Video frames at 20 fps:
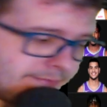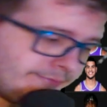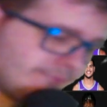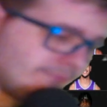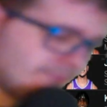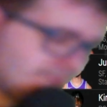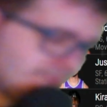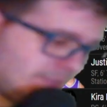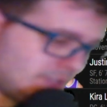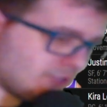
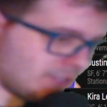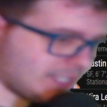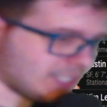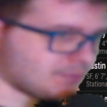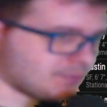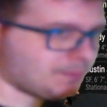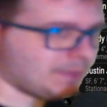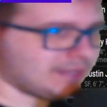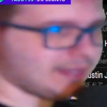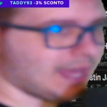bisogna
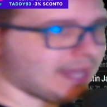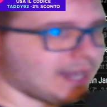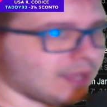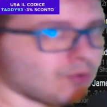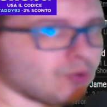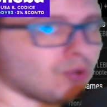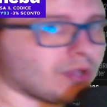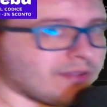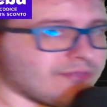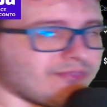aspettare quello
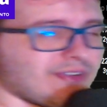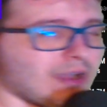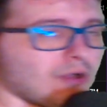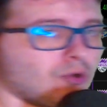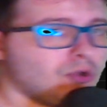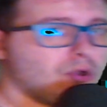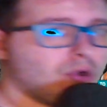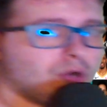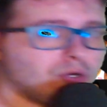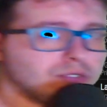che fa con
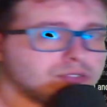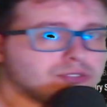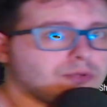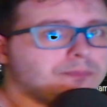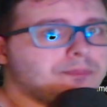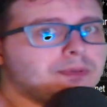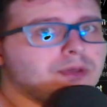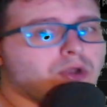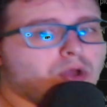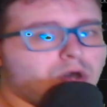Lonzo,
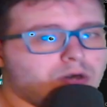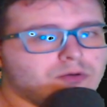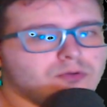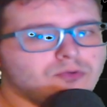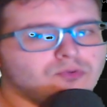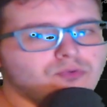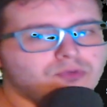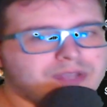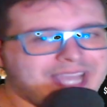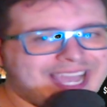però
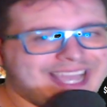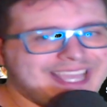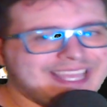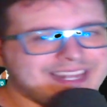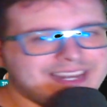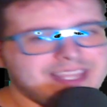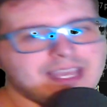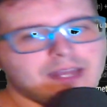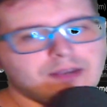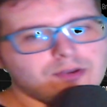un
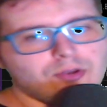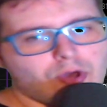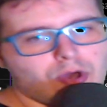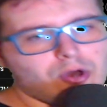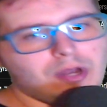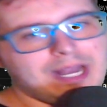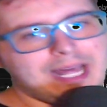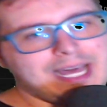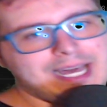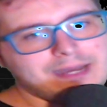Kyria
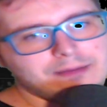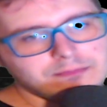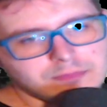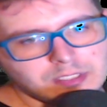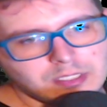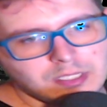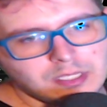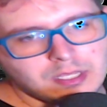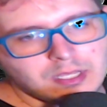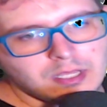Nola
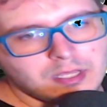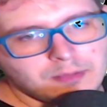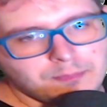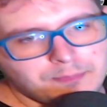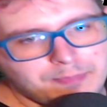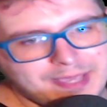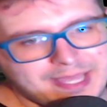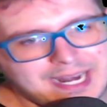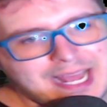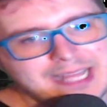
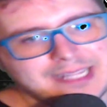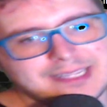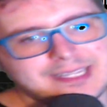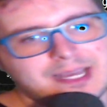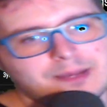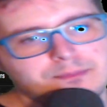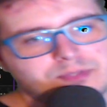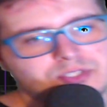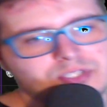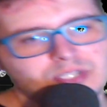per
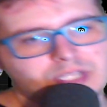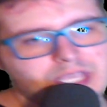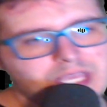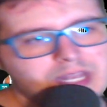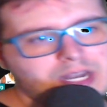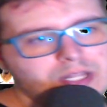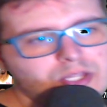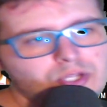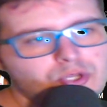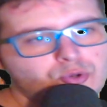Adams, Kira
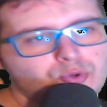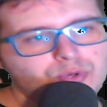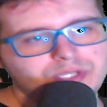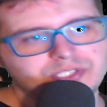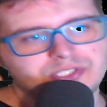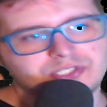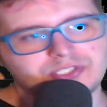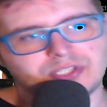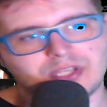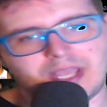
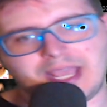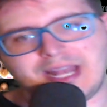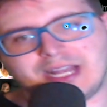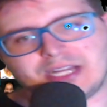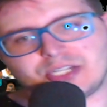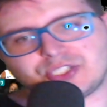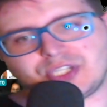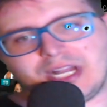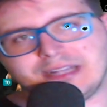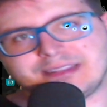Lewis e la
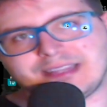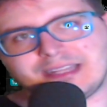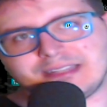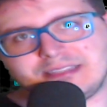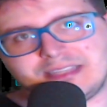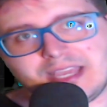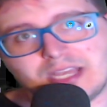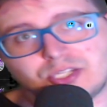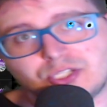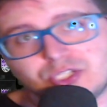scelta
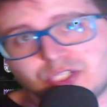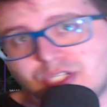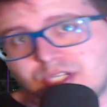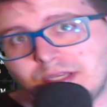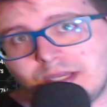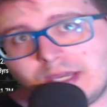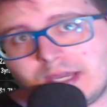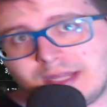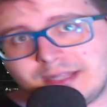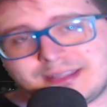10.
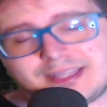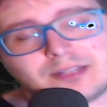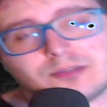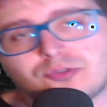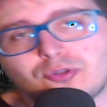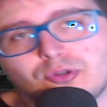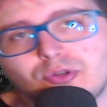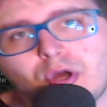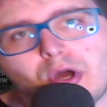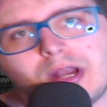Tanto
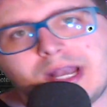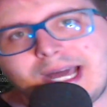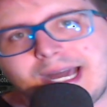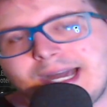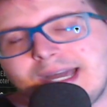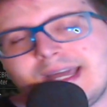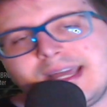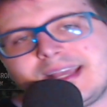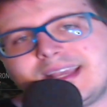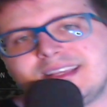Nola,
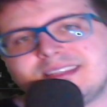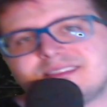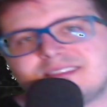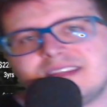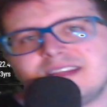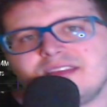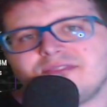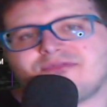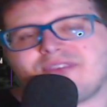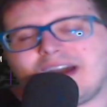che se ne
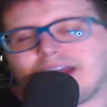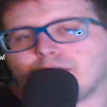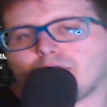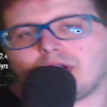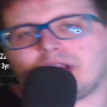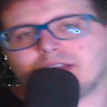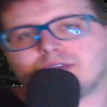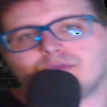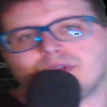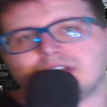fa Nola
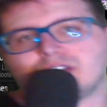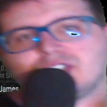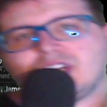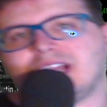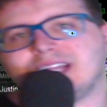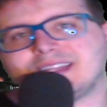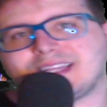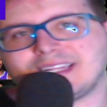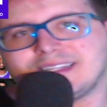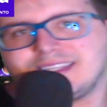di una
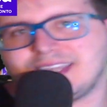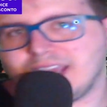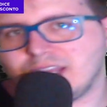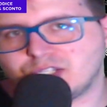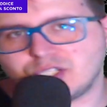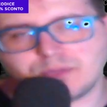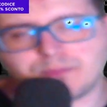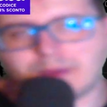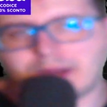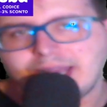scelta 10?
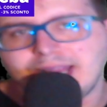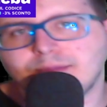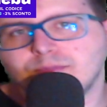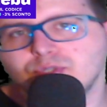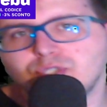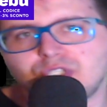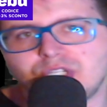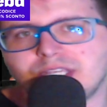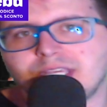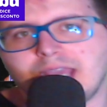
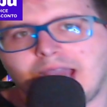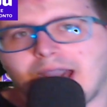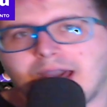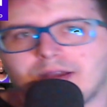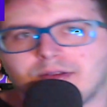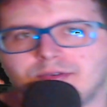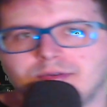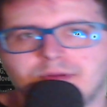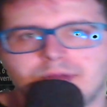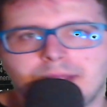Parliamoci
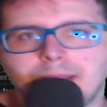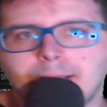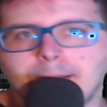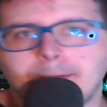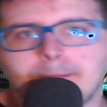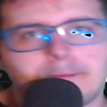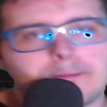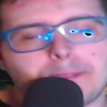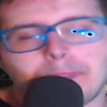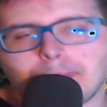chiaro.
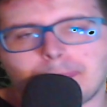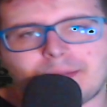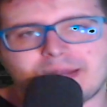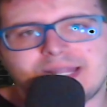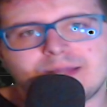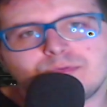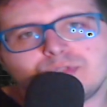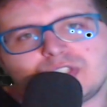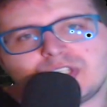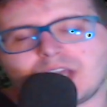
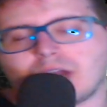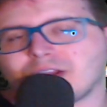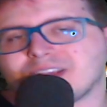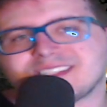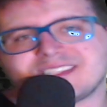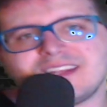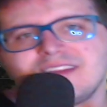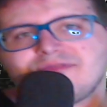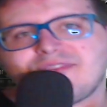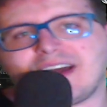Parliamoci chiaro, che se
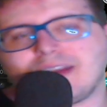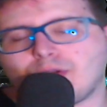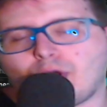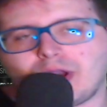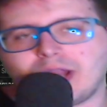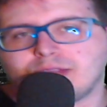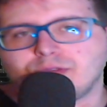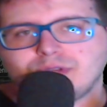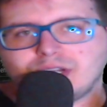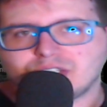ne fa Nola
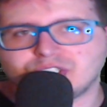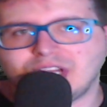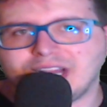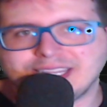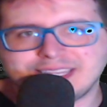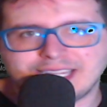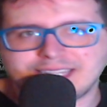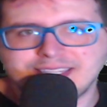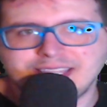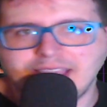di una scelta
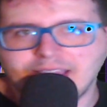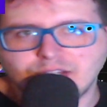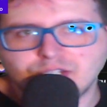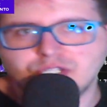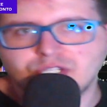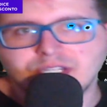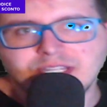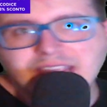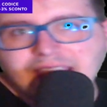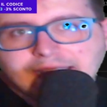10?
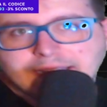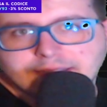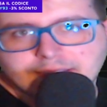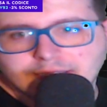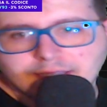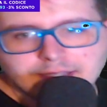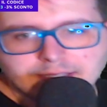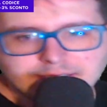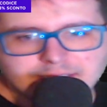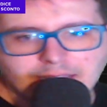Niente,
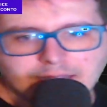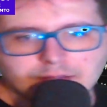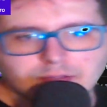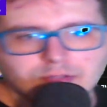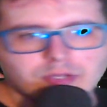esatto.